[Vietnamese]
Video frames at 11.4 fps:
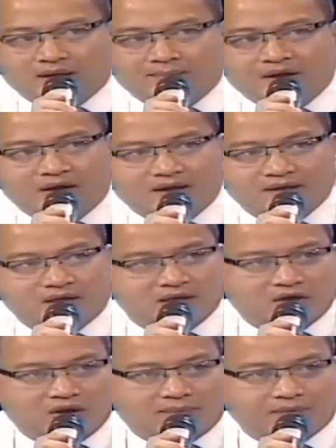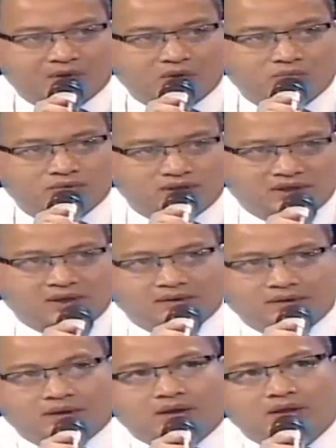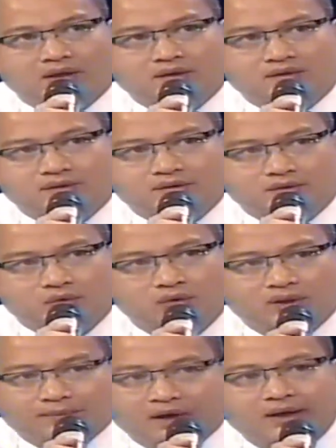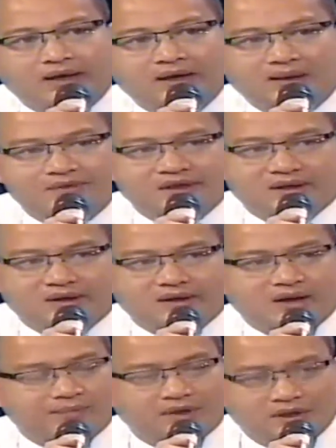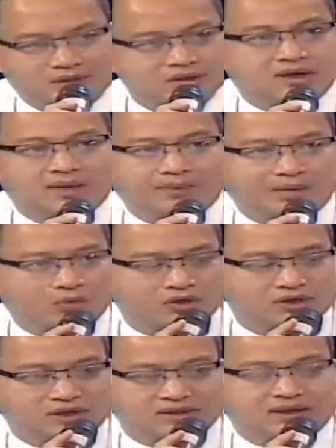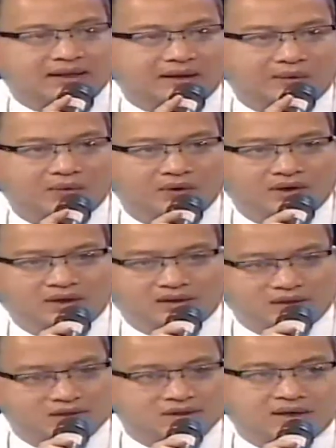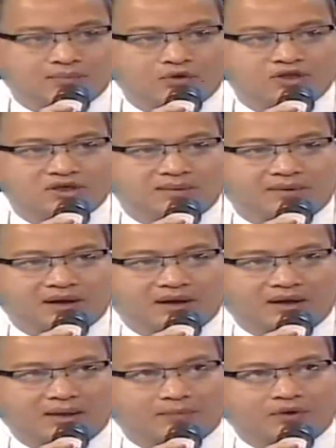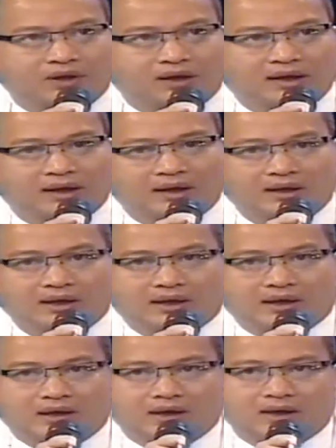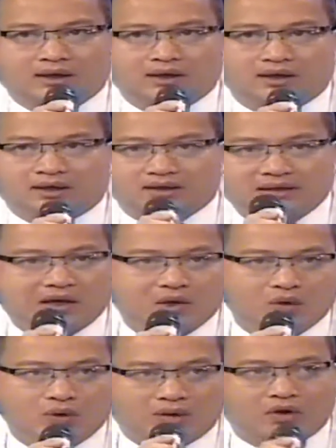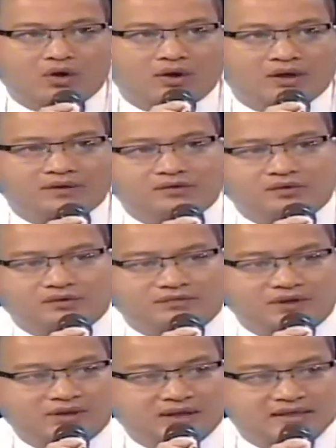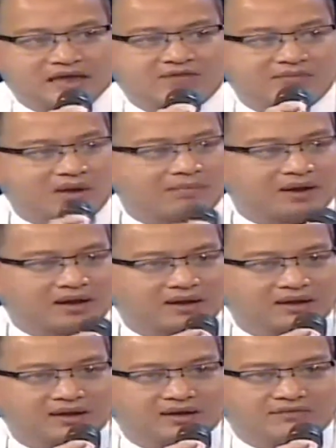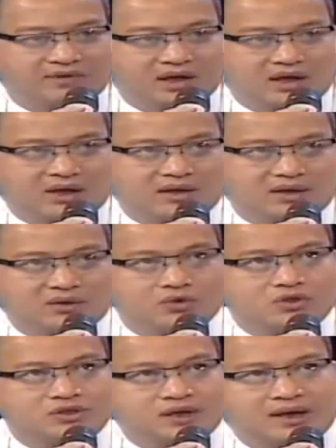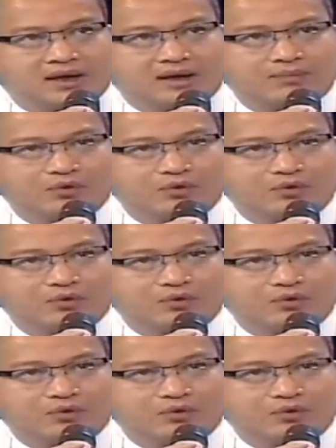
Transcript: làm Arena rất là nhiều năm, tôi cũng dần dần thu thập được cái kinh nghiệm rằng các em thực sự cần một cái môi trường sáng tạo, thực sự cần môi trường mà các em có thể là giao lưu, học hỏi rồi với thầy giáo, với bạn bè. Và tôi cho rằng là